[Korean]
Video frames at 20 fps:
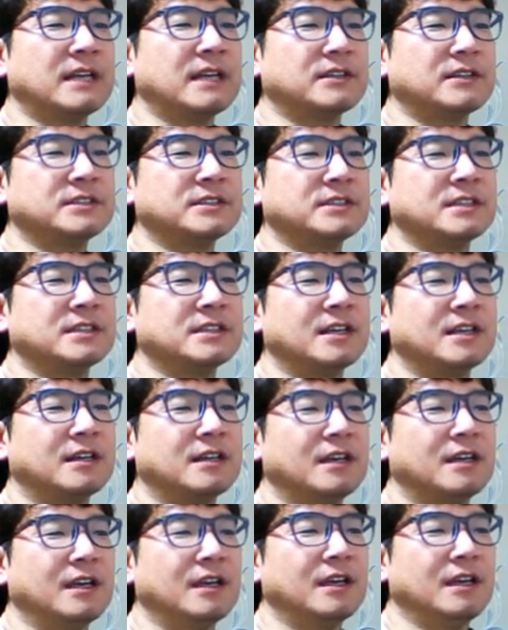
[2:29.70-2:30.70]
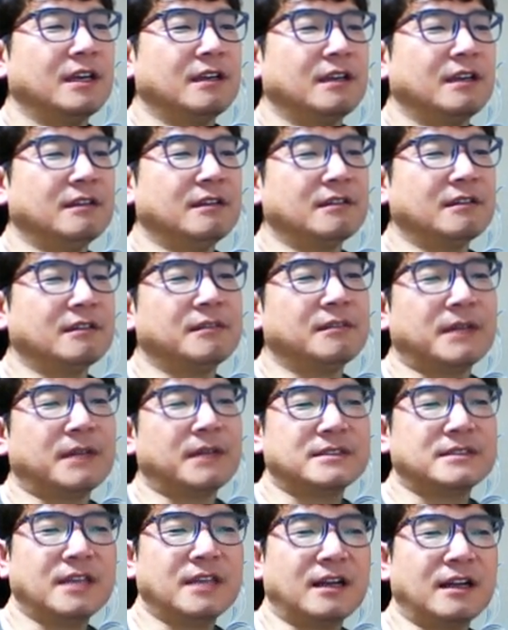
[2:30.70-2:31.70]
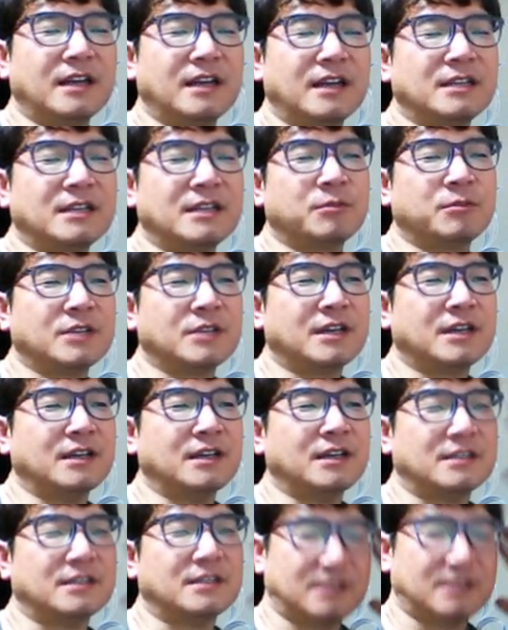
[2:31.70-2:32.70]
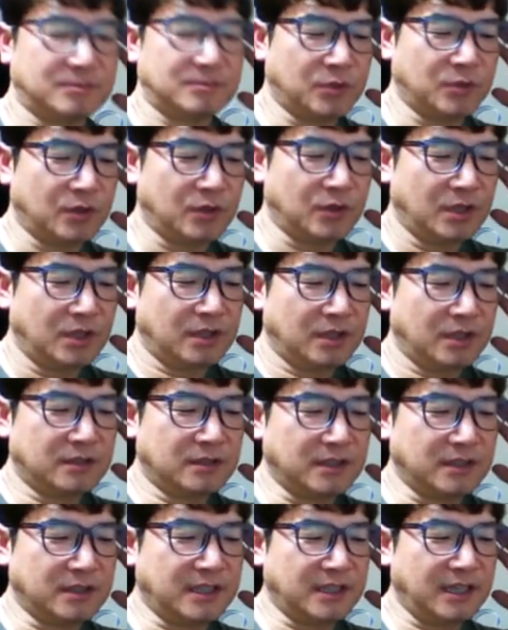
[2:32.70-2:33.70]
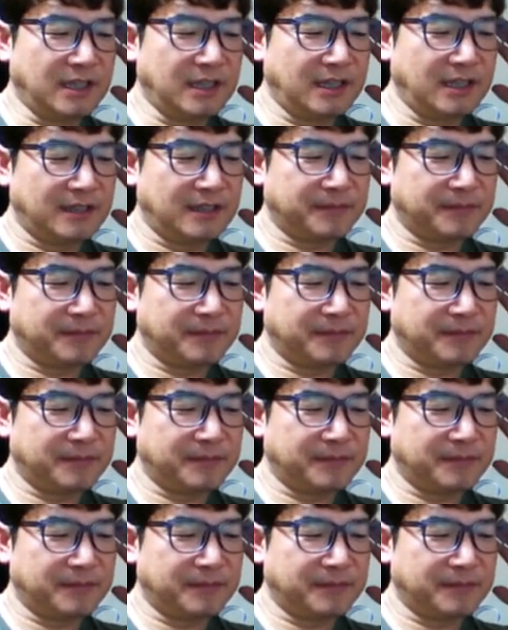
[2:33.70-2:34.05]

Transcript: 것인가 이런 걸 막 생각하다 보니까 뭐 그렇게